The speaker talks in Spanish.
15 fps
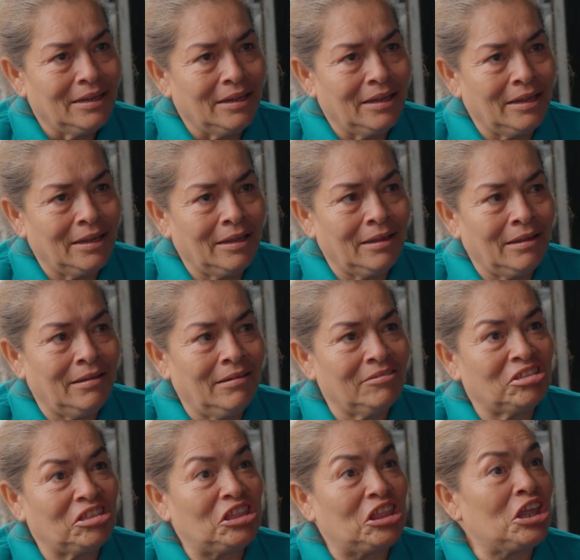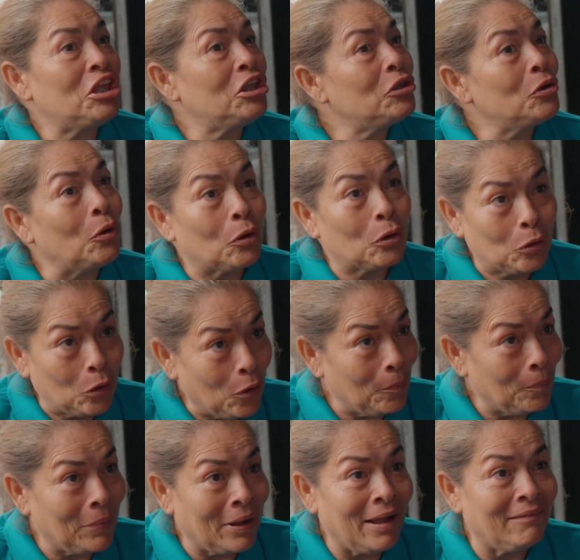eh, tiño
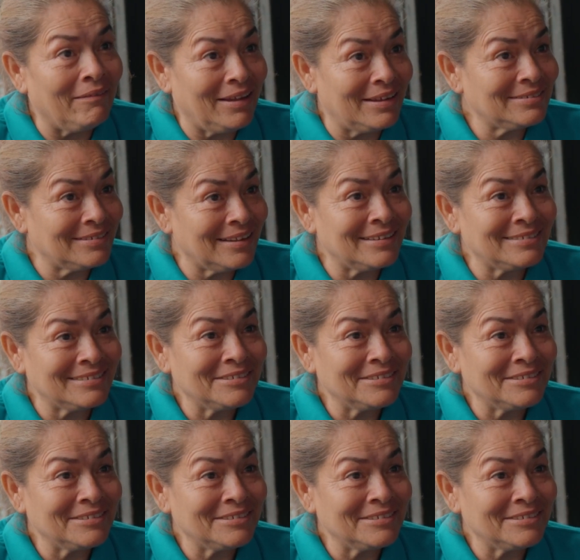ropa a veces